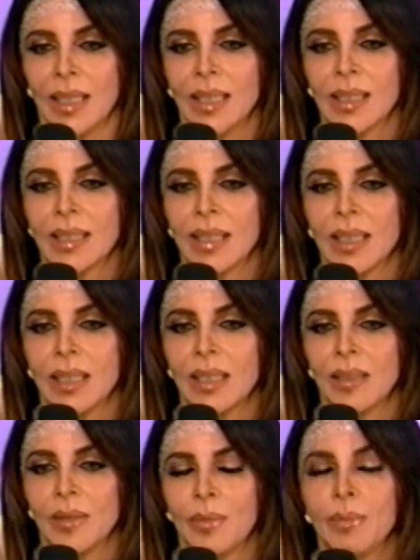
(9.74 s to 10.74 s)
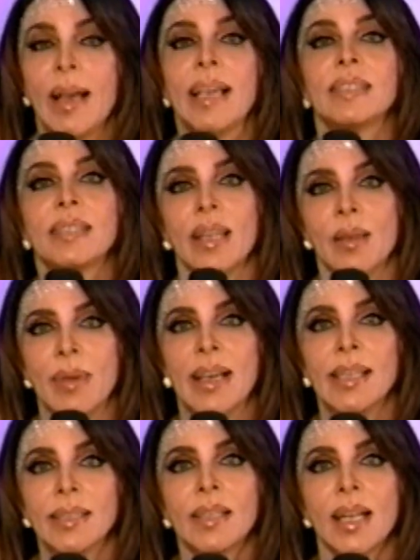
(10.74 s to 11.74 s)
Es eh, maestra de
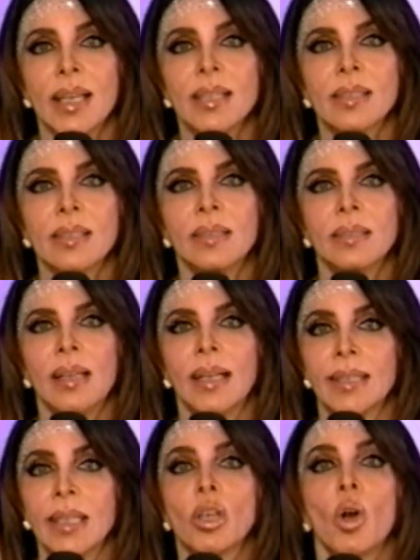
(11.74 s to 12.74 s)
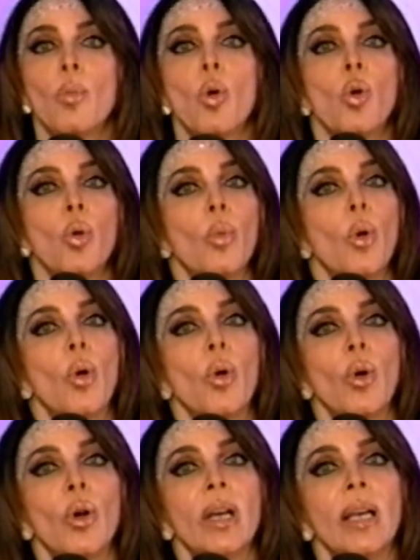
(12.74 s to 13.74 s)
maestras, así como
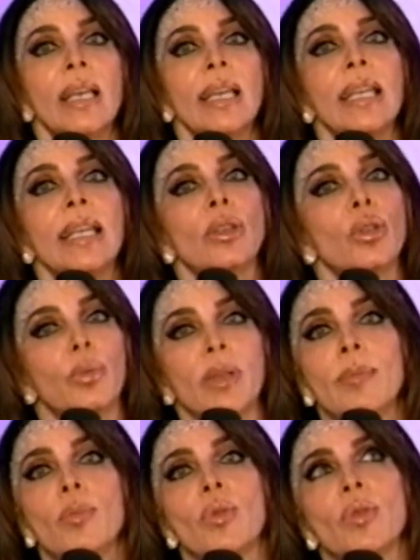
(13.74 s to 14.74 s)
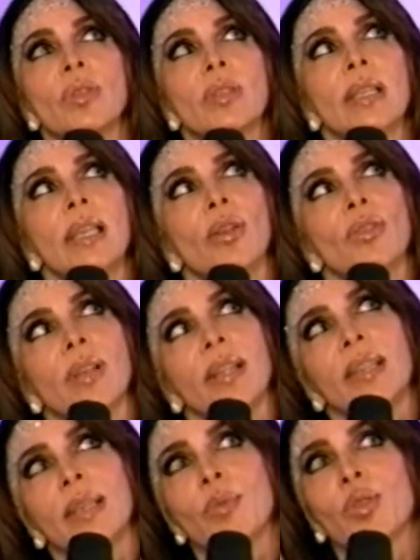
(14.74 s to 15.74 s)
hubo y tuvimos y lo
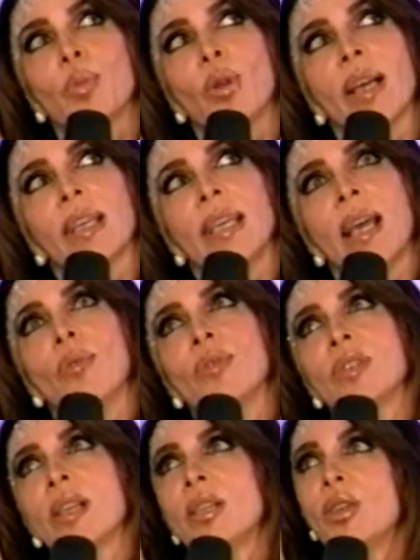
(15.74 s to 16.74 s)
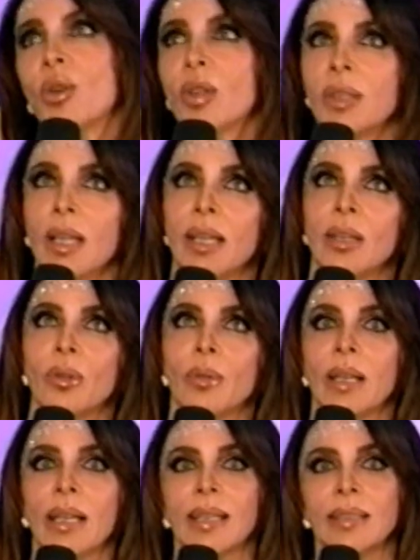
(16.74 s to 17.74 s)
sentimos por aquí a un señor
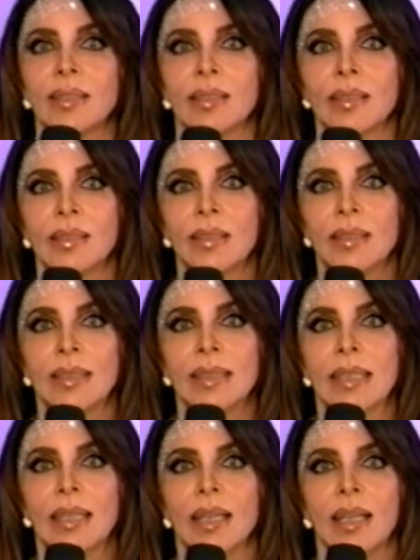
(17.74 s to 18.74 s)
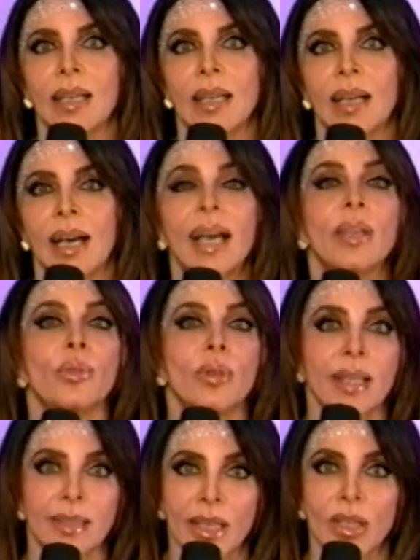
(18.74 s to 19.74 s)
telenovelas, hay
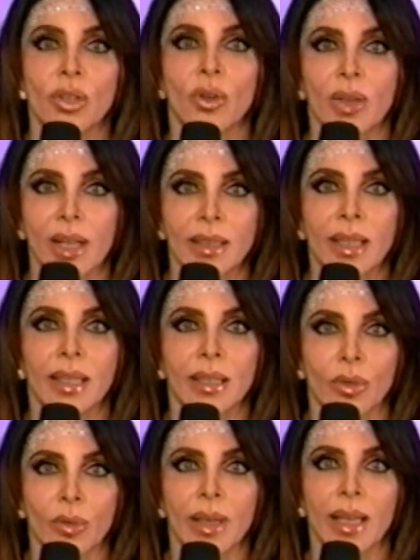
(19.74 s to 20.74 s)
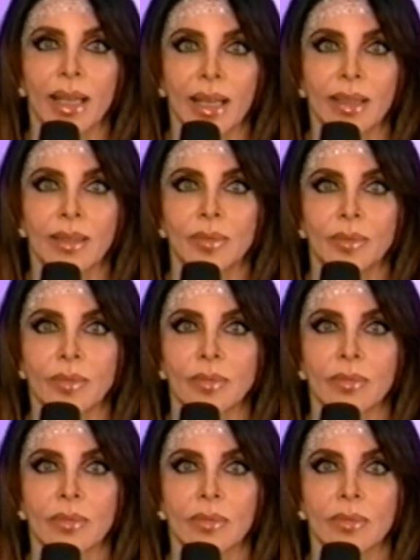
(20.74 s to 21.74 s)
una señora telenovela,
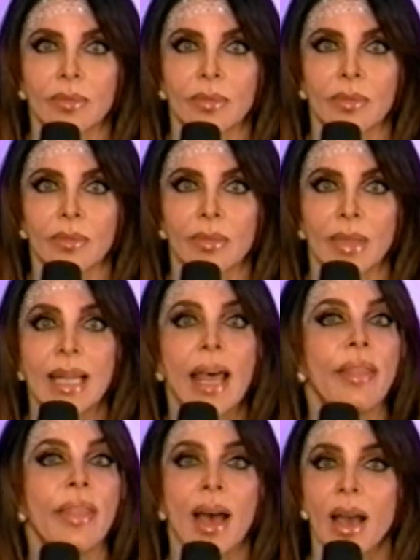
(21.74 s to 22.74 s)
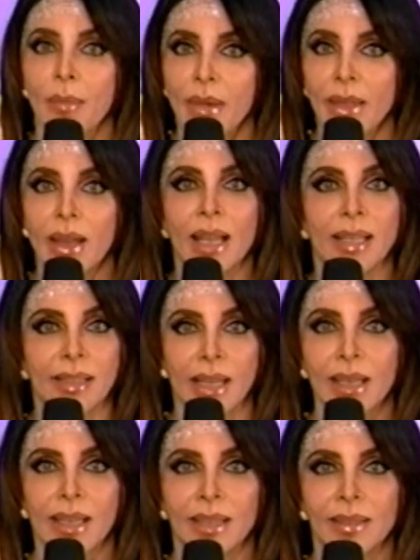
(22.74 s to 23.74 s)
la dama de la
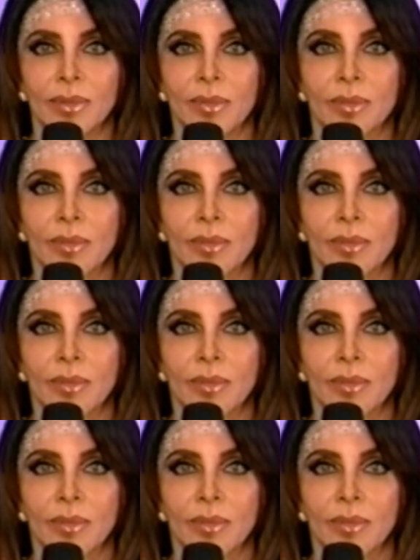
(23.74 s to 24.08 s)
escena.